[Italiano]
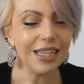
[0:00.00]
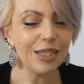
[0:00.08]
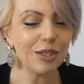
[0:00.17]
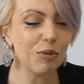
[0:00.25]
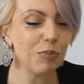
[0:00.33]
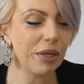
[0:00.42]

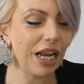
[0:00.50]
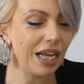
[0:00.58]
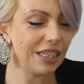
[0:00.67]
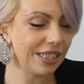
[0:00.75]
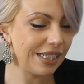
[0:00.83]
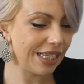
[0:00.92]

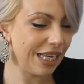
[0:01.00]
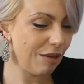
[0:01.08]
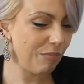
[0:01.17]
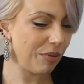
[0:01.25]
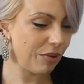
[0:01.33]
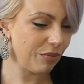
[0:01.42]
Speranze e
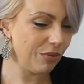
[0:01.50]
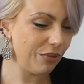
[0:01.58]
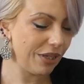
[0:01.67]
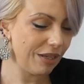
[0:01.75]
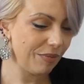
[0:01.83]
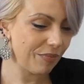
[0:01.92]

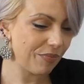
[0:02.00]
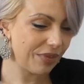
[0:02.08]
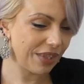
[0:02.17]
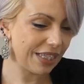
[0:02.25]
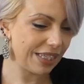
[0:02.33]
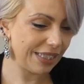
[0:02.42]
paure
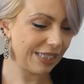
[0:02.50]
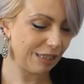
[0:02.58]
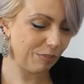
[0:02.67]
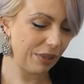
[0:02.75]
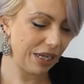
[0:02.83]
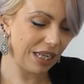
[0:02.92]

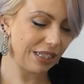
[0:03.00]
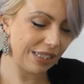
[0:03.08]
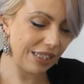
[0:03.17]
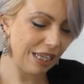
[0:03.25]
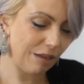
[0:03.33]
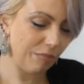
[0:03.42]

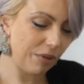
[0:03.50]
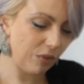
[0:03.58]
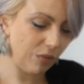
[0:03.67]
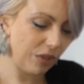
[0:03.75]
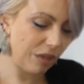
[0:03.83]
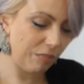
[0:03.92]
speranze e
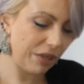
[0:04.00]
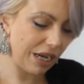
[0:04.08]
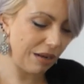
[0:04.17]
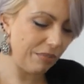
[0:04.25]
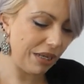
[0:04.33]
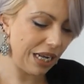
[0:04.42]
paure per
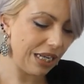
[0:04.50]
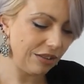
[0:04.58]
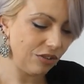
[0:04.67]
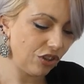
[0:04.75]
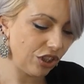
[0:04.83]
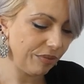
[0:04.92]
la
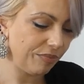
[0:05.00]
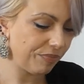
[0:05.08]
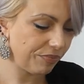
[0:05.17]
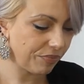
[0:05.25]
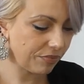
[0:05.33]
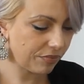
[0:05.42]
bilancia uh